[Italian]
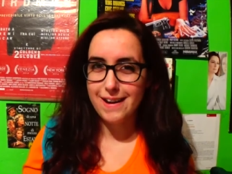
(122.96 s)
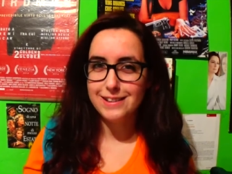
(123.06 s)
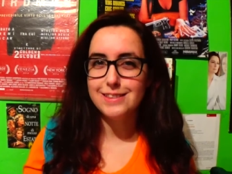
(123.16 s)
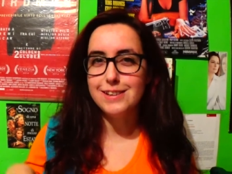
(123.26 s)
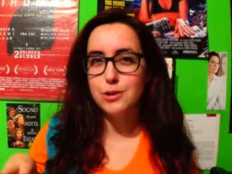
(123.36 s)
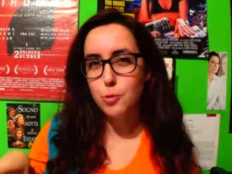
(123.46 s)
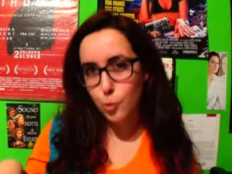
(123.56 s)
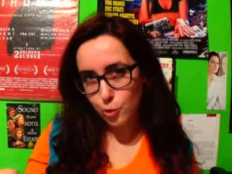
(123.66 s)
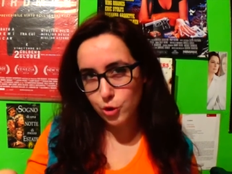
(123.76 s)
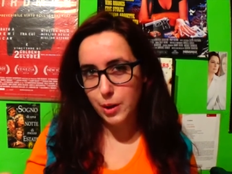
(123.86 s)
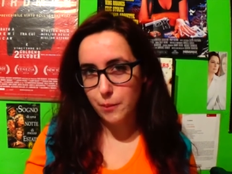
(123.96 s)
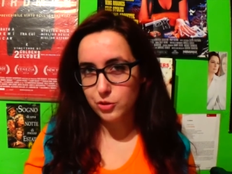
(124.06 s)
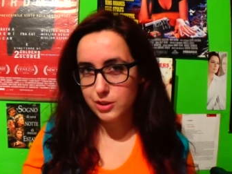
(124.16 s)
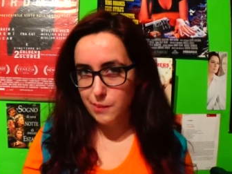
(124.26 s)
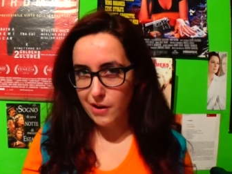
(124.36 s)
è di uno dei
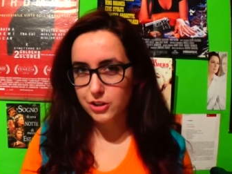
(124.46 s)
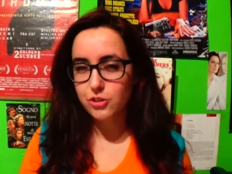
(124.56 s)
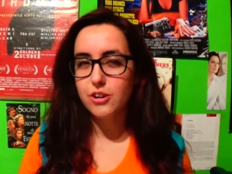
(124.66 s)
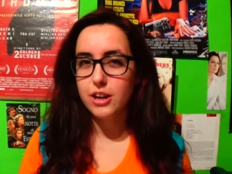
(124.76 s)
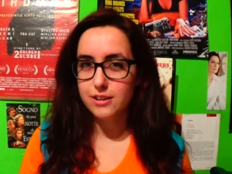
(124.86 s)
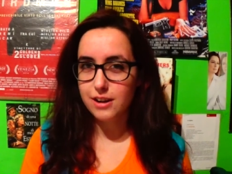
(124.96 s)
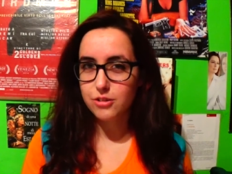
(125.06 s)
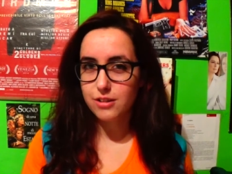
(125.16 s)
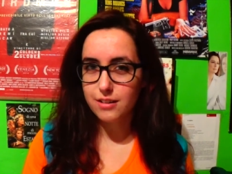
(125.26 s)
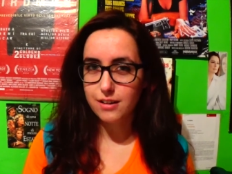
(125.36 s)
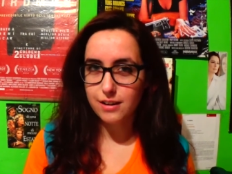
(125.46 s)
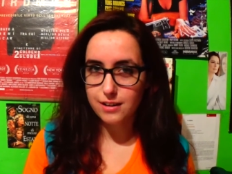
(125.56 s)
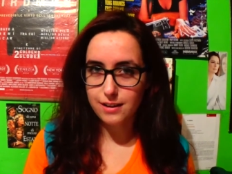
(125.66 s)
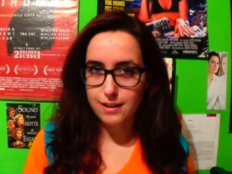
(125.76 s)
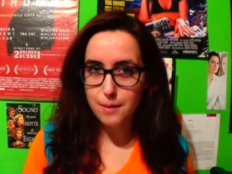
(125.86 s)
Monty Python, è diretto da Terry
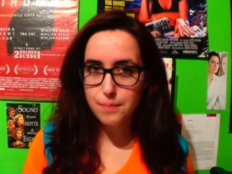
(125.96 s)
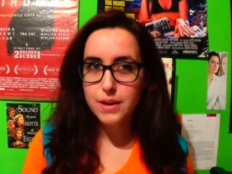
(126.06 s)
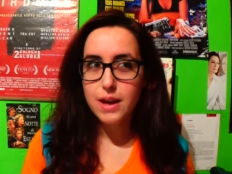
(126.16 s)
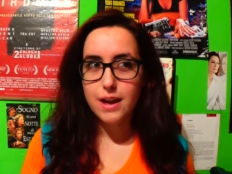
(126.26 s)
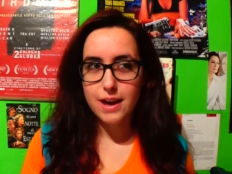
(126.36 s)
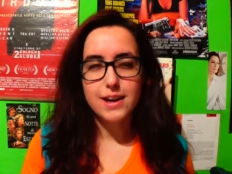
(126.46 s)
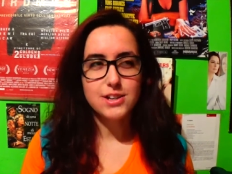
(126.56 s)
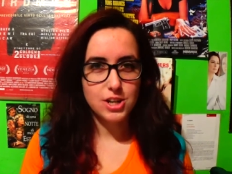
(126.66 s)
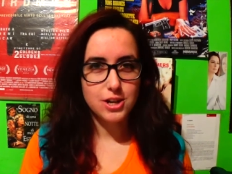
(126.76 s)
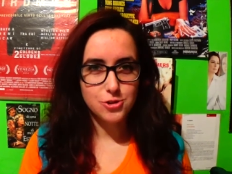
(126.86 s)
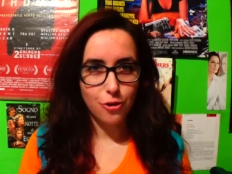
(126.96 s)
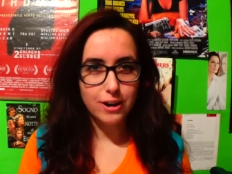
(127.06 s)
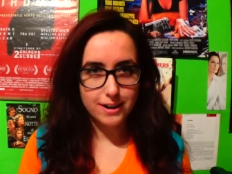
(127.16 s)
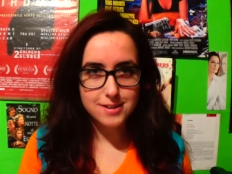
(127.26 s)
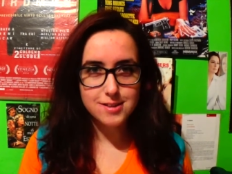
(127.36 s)
Gilliam, e c'è John
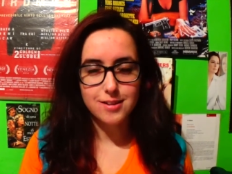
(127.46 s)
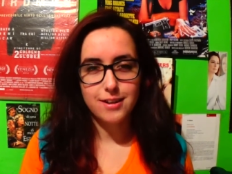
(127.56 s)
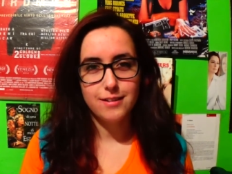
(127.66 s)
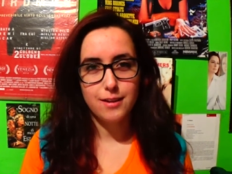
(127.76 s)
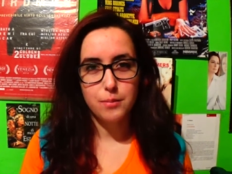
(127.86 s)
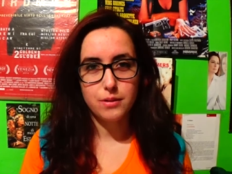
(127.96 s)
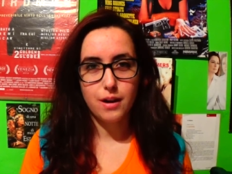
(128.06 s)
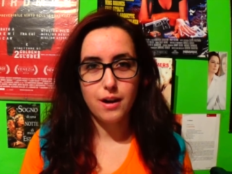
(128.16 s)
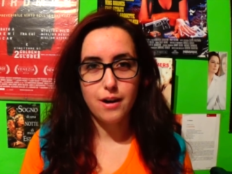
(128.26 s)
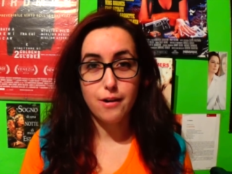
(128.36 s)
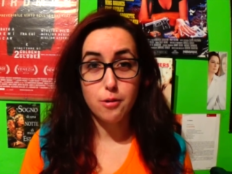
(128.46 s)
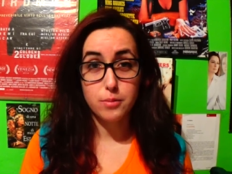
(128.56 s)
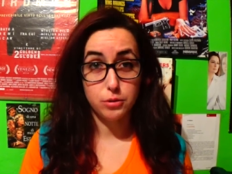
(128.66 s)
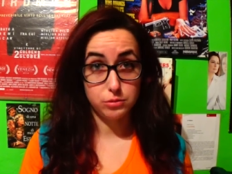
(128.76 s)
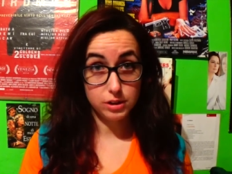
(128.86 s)
Cleese che interpreta
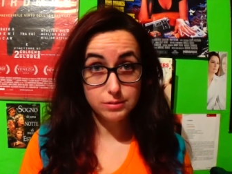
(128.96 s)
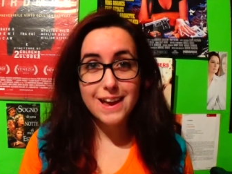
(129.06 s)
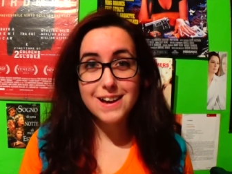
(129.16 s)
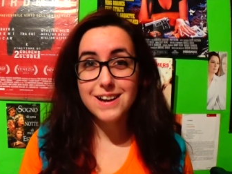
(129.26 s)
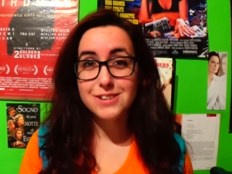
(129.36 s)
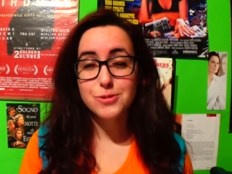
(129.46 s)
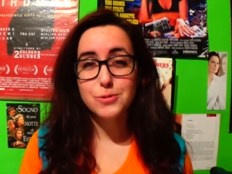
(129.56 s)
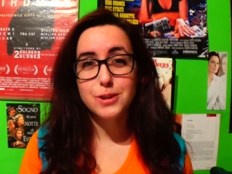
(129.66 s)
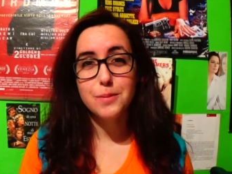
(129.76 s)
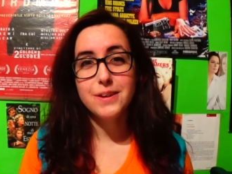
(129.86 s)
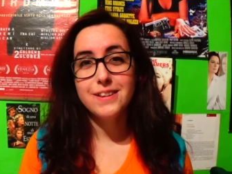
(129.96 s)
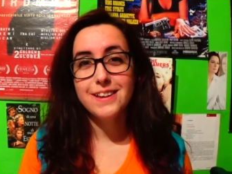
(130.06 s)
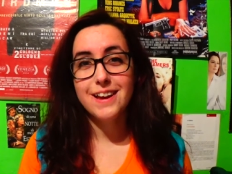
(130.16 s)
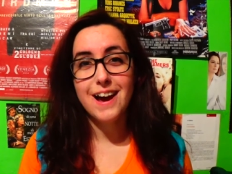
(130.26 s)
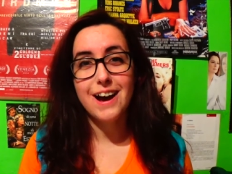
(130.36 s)
Robin Hood. È
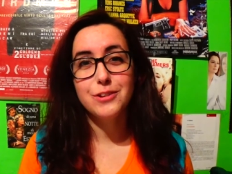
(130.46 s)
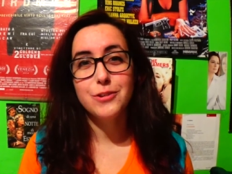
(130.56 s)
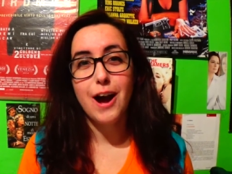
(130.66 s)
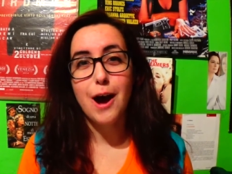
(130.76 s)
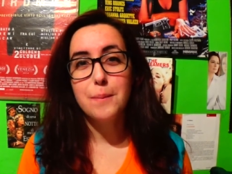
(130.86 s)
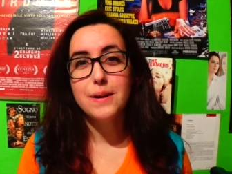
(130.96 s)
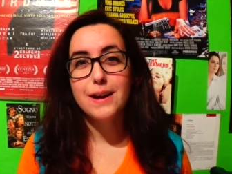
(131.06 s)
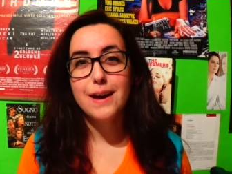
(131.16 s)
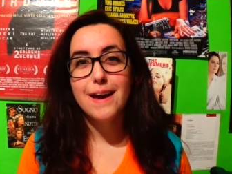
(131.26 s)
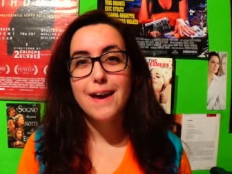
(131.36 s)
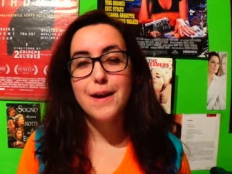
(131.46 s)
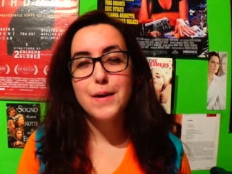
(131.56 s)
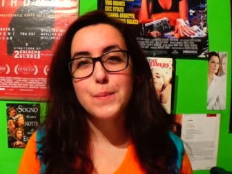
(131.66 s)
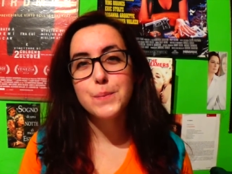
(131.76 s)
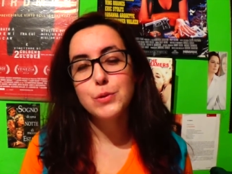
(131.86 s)
assolutamente adorabile,
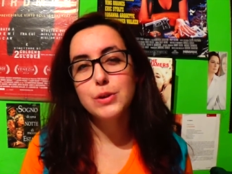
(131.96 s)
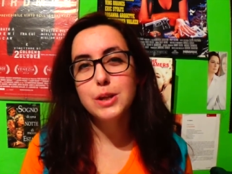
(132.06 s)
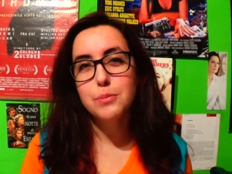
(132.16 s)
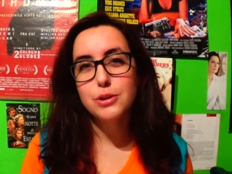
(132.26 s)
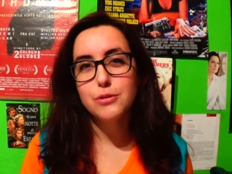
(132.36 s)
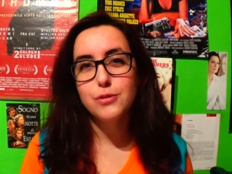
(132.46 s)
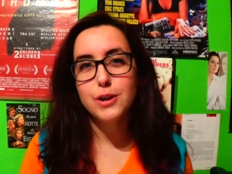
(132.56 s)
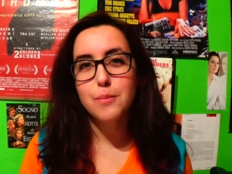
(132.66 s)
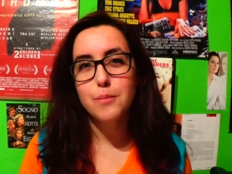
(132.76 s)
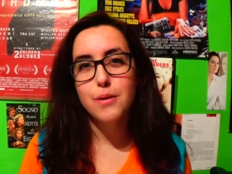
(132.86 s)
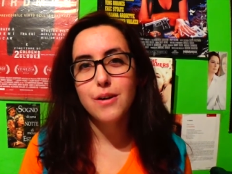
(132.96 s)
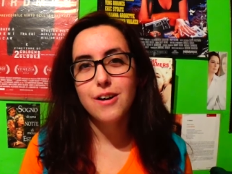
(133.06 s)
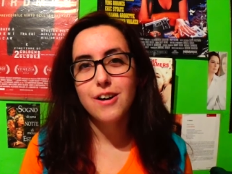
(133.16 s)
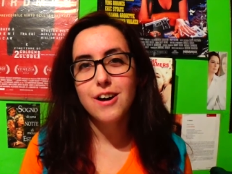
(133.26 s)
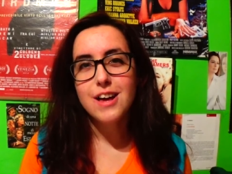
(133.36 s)
è mm, quel tipo di film
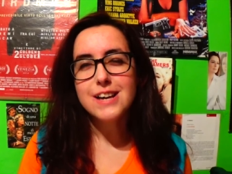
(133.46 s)
eh,